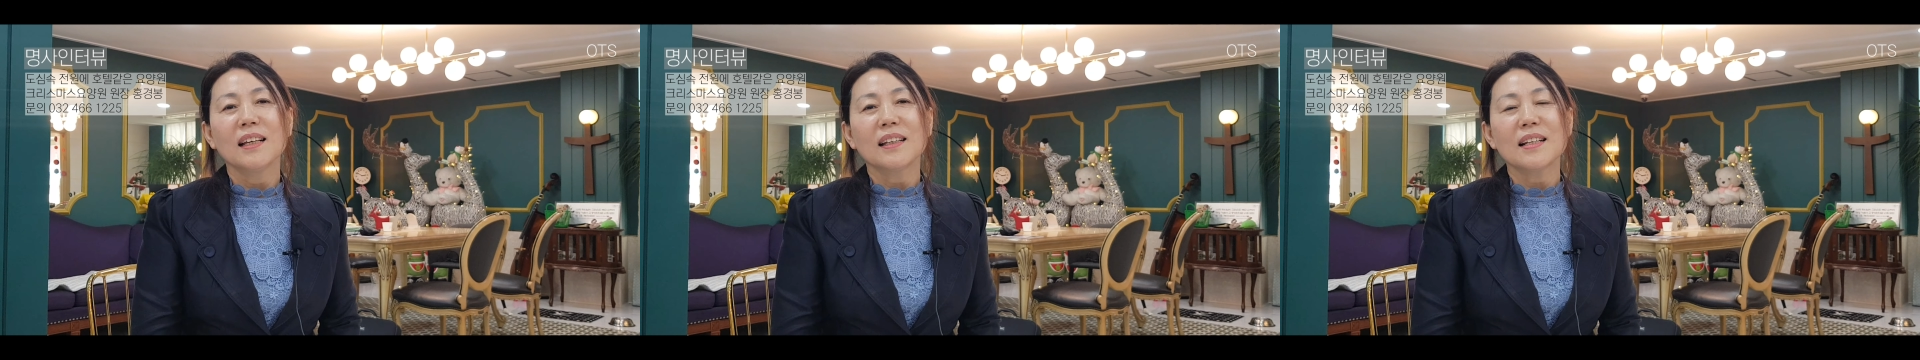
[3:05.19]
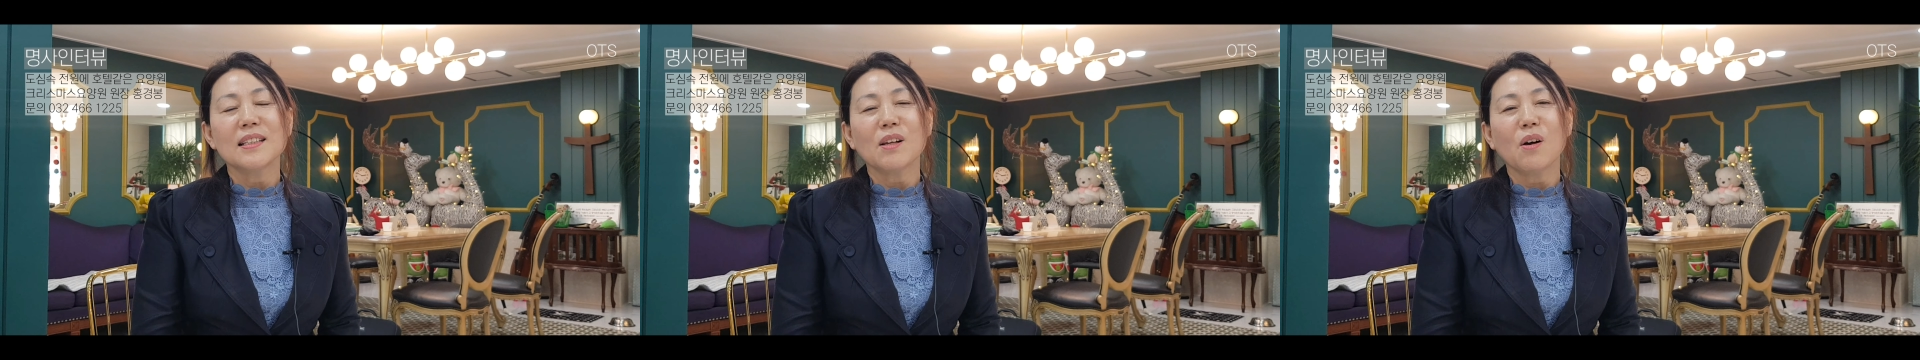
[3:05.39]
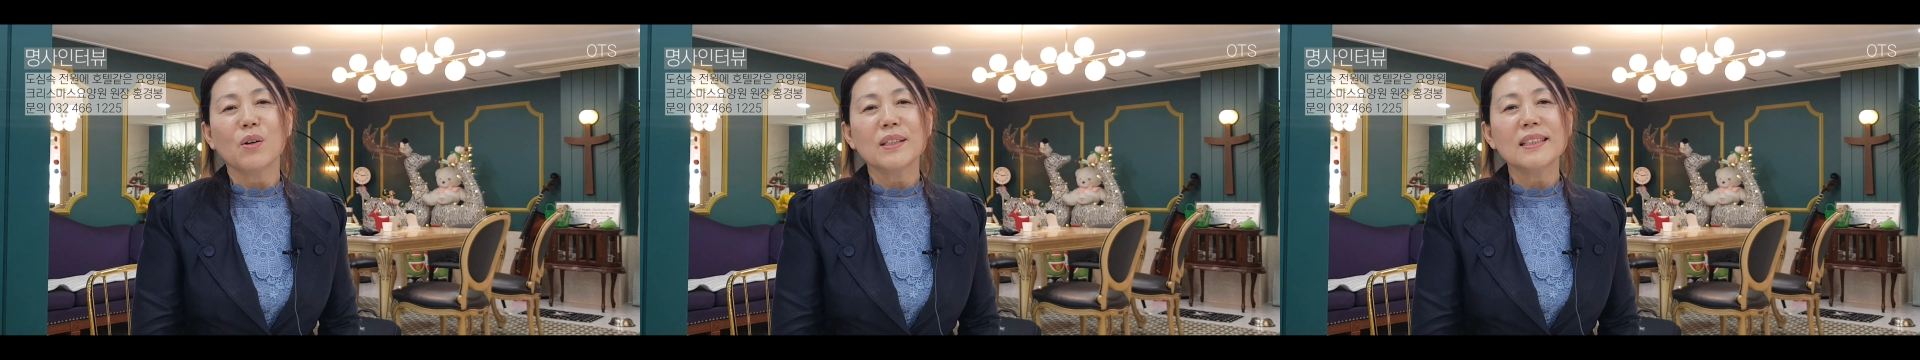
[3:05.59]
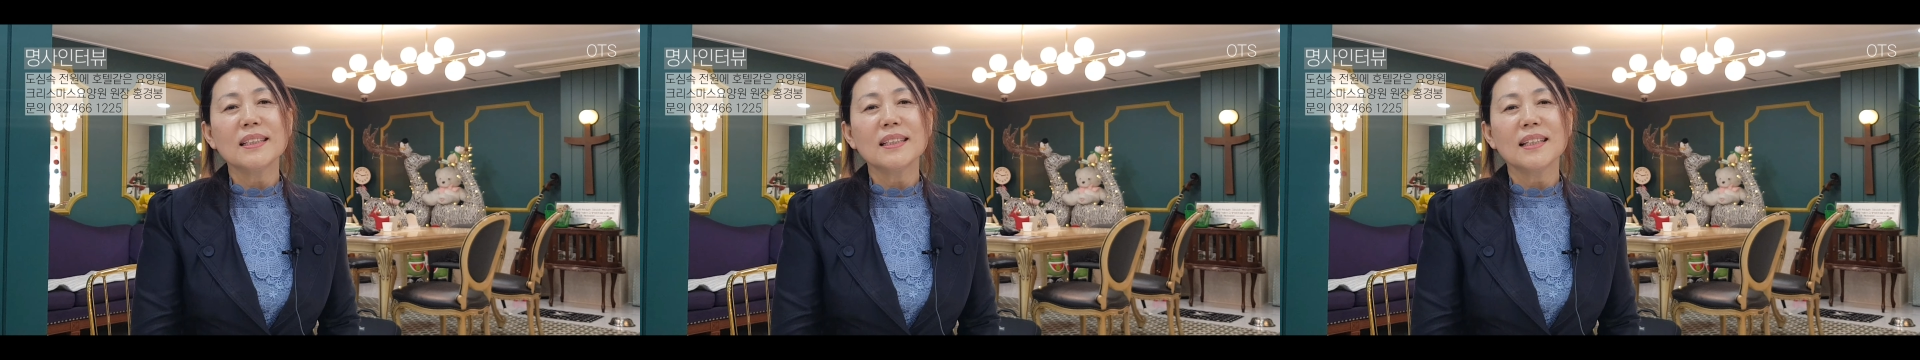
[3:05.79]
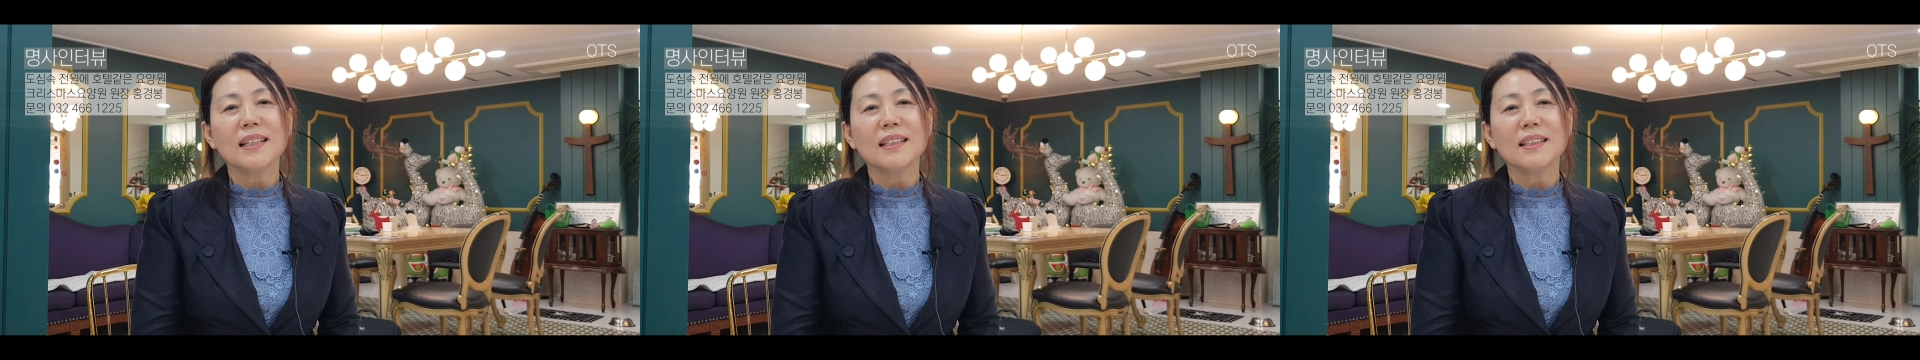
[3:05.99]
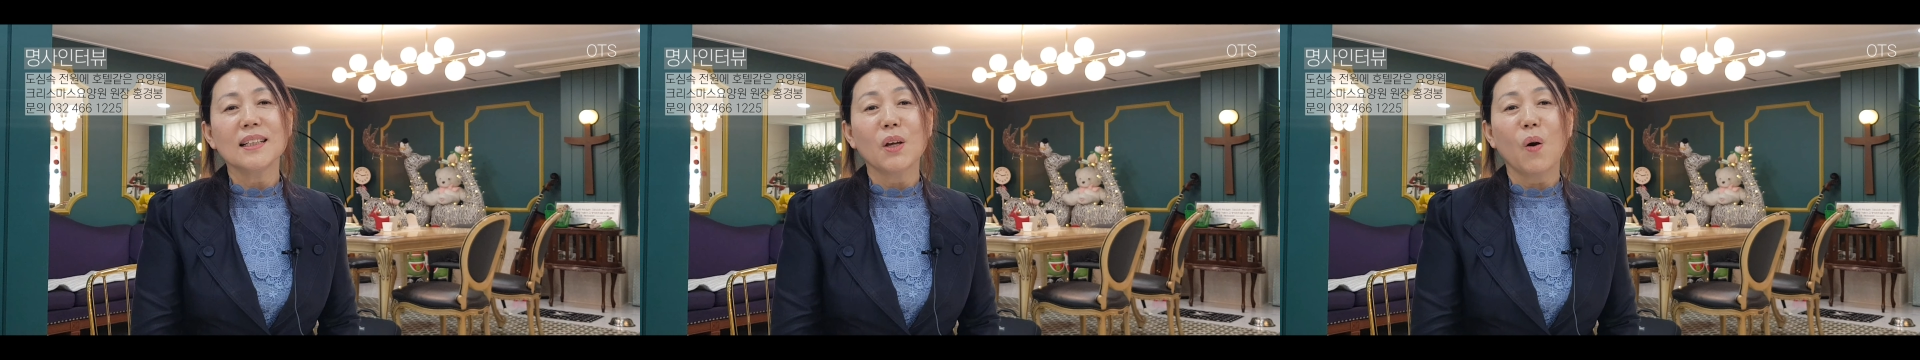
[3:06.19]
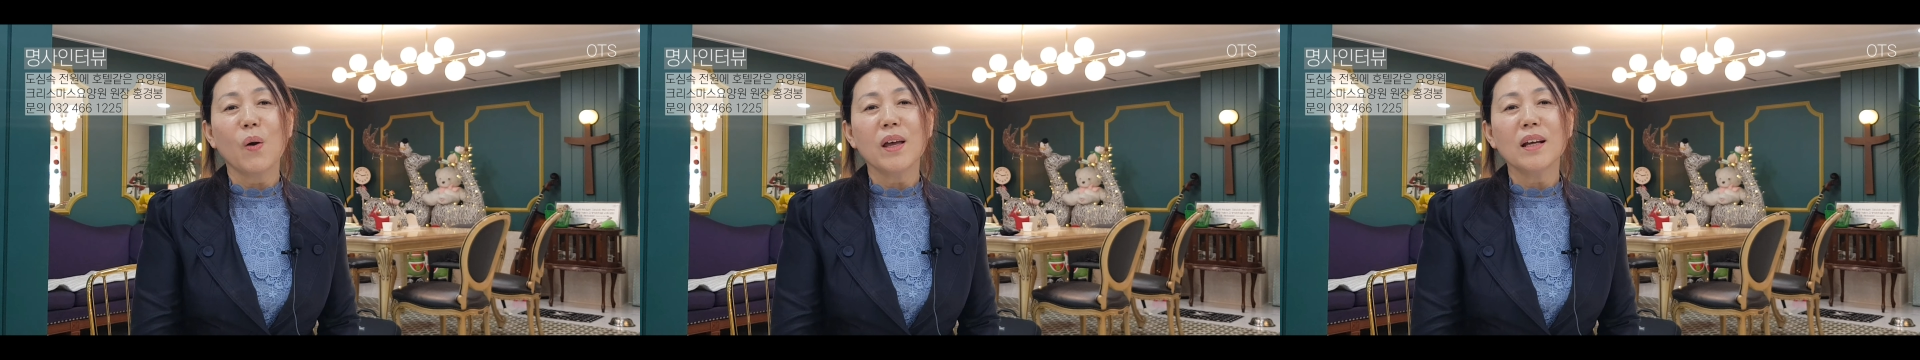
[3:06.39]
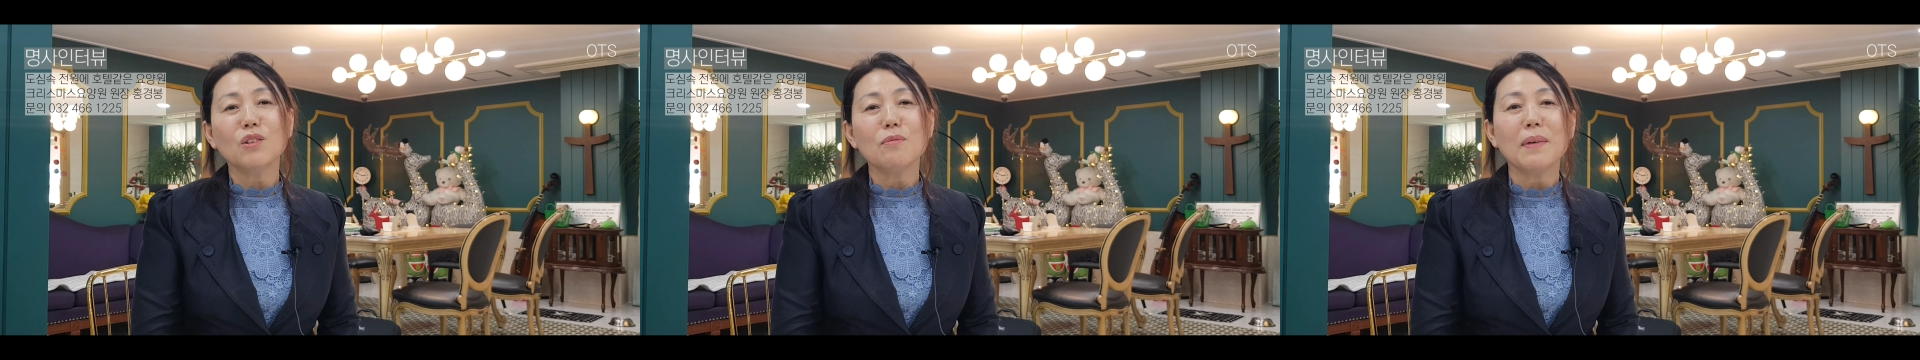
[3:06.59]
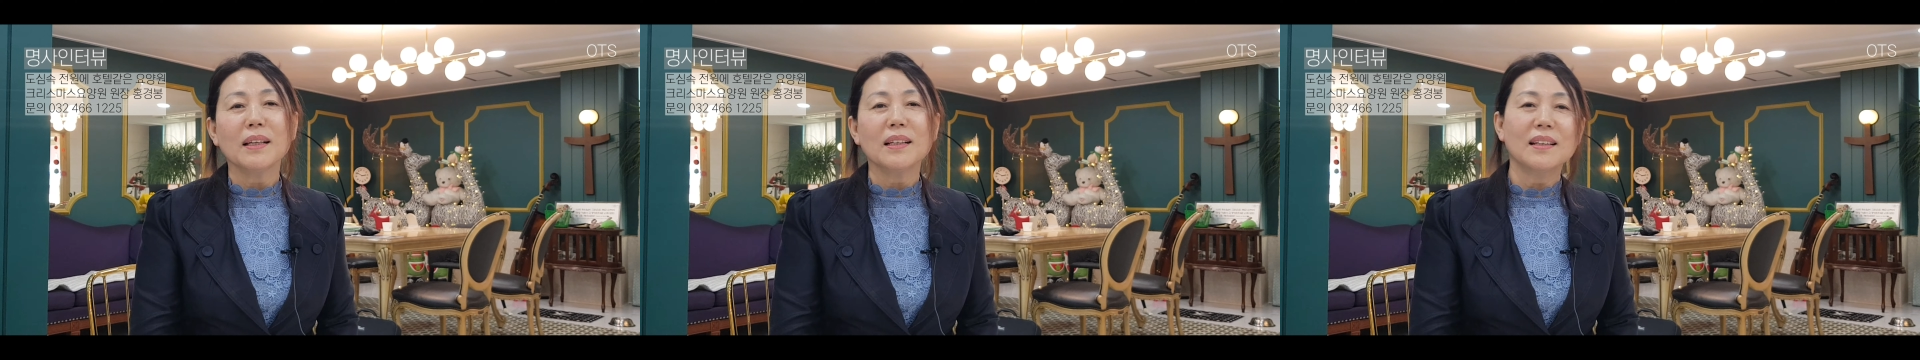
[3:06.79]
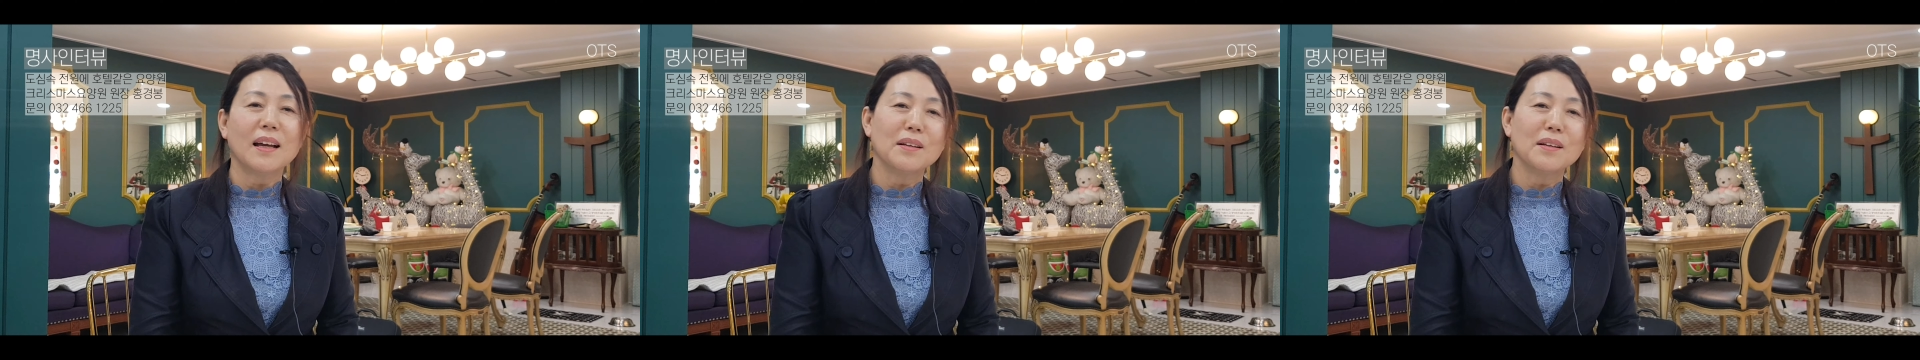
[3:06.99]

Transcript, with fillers: 그래서 어르신들이 이제 여행도 많이